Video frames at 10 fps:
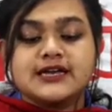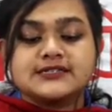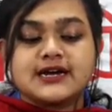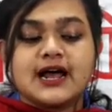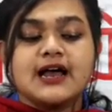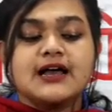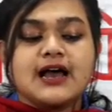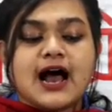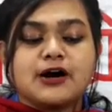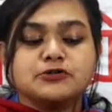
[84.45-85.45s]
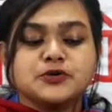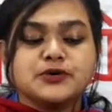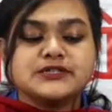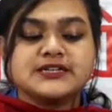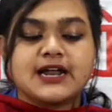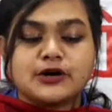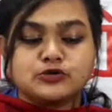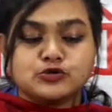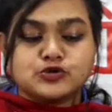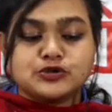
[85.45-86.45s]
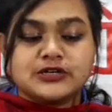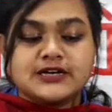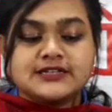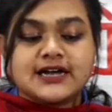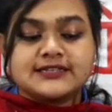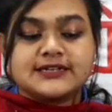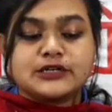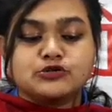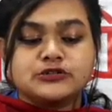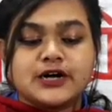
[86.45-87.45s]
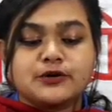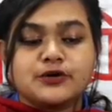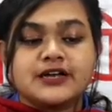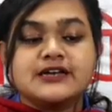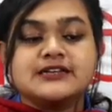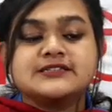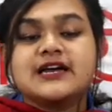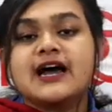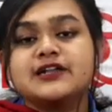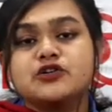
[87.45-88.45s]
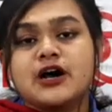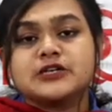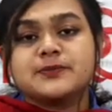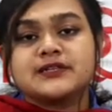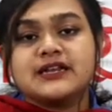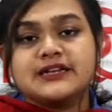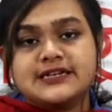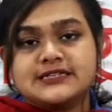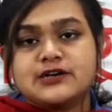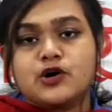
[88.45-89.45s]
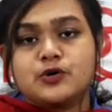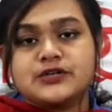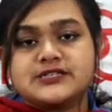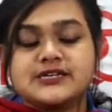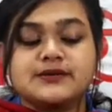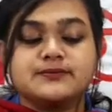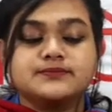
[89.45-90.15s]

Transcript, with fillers: এছাড়া আহত হয়েছেন আরও দুজন তাদেরকে উদ্ধার করে স্থানীয় হাসপাতালে নিয়ে যাওয়া হয়েছে